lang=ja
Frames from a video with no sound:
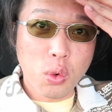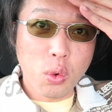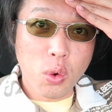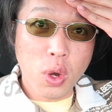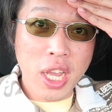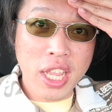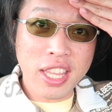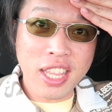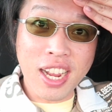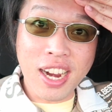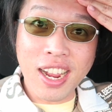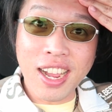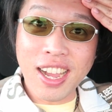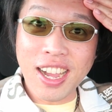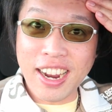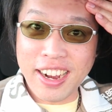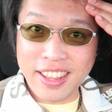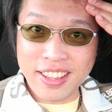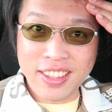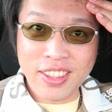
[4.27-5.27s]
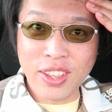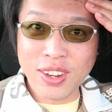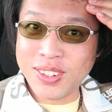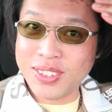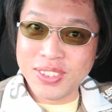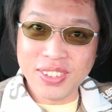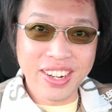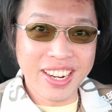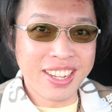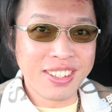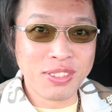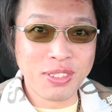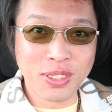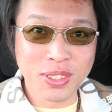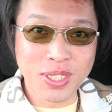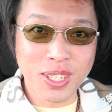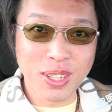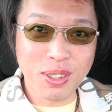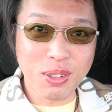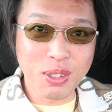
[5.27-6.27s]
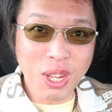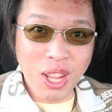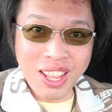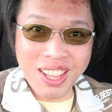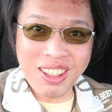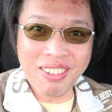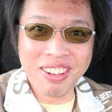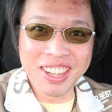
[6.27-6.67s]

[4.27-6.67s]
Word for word: お肌が荒れてるラウンドでござい